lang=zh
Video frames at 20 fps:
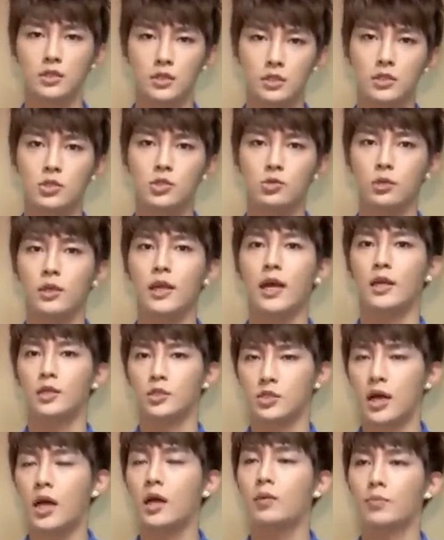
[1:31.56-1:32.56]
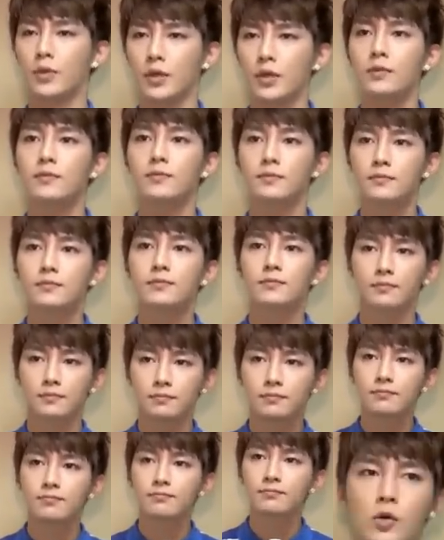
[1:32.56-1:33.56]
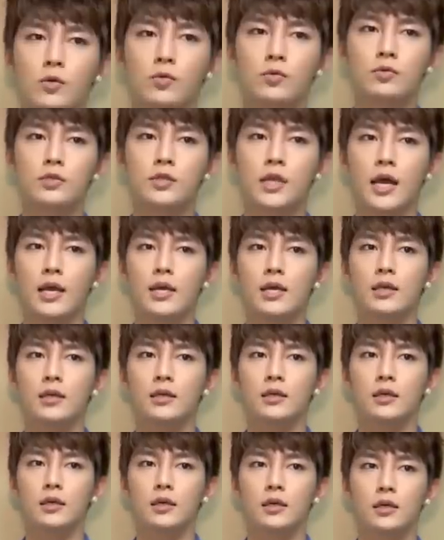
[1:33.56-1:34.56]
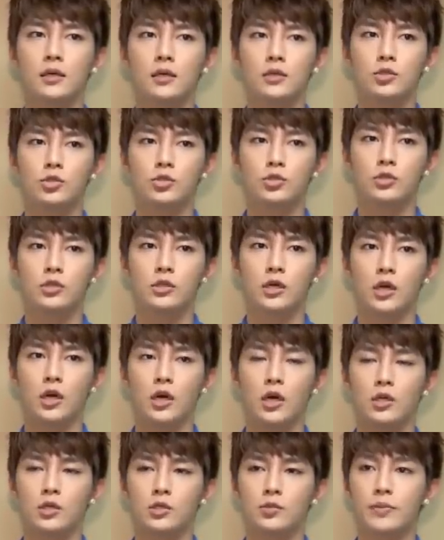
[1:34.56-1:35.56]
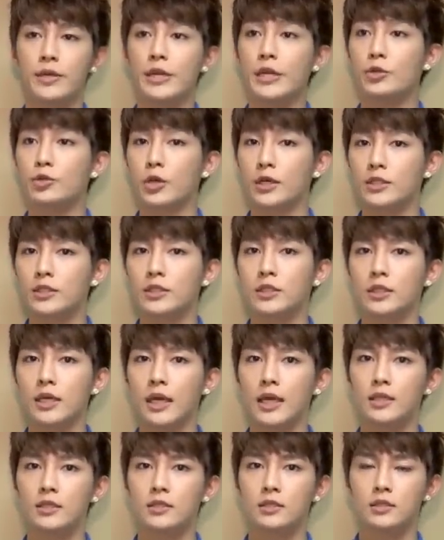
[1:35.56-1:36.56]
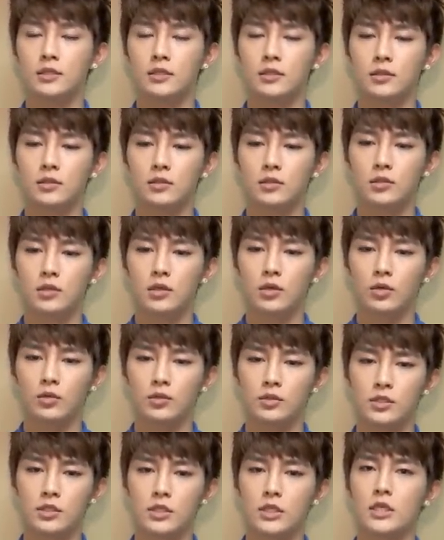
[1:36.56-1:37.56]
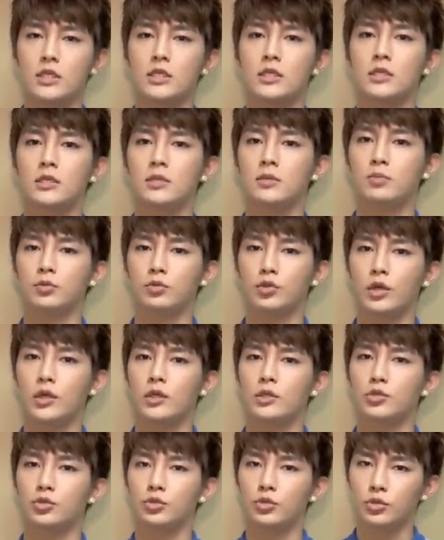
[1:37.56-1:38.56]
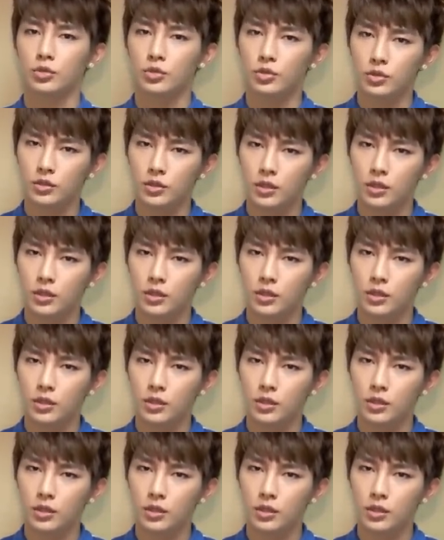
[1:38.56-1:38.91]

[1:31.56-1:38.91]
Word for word: 这是最大的差别。呃，从上一个呃迷你专辑开始，我自己一直不断的去。